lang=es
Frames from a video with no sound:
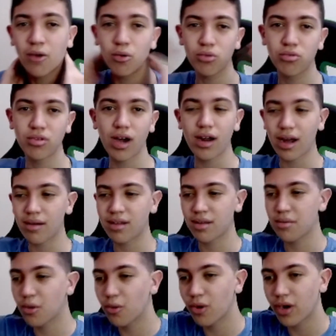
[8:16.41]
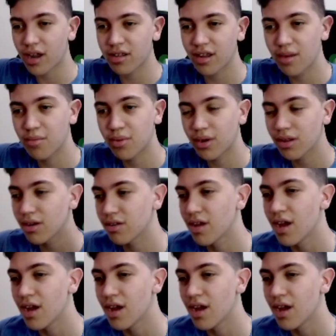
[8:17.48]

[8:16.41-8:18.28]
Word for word: justo ahora se me ocurre hacer por dos.